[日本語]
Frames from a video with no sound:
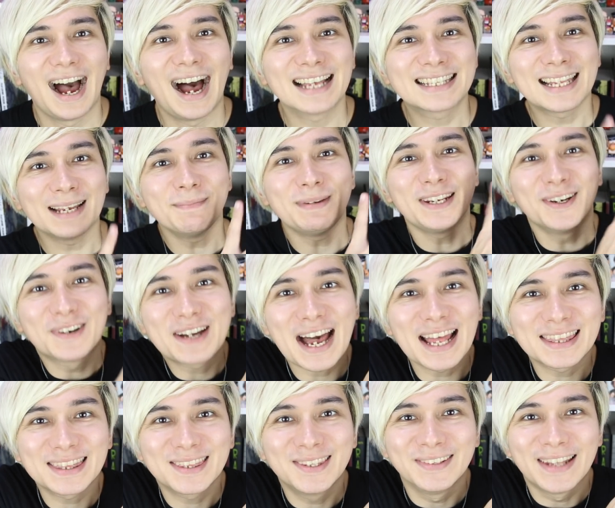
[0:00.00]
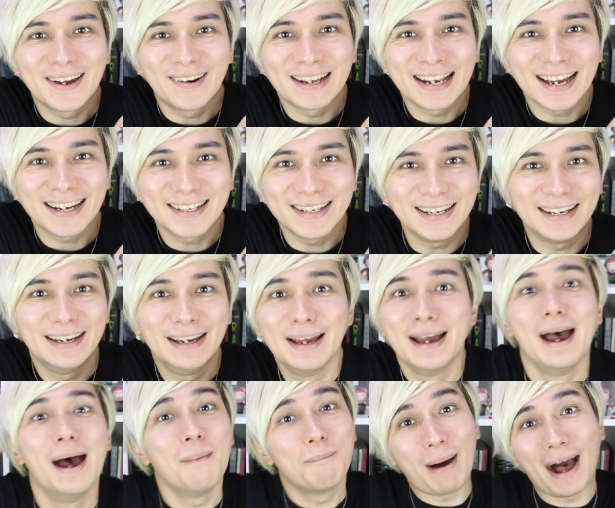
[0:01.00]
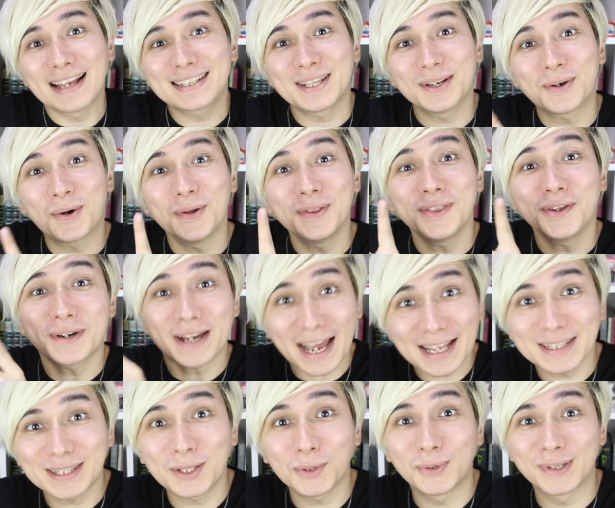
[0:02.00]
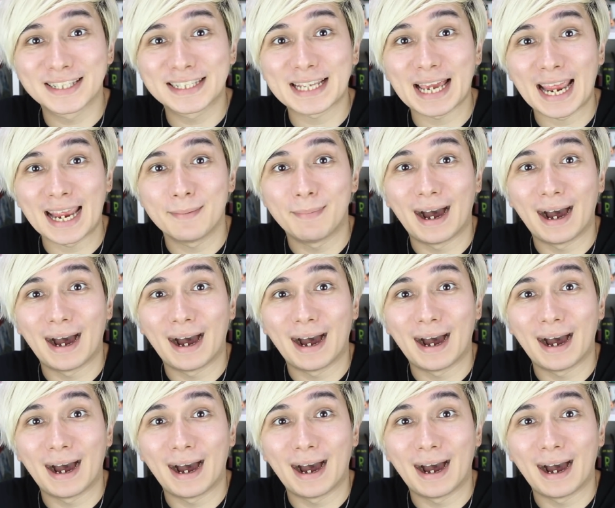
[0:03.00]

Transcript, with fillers: ハサミのカットではなく、パソコンのカットを使え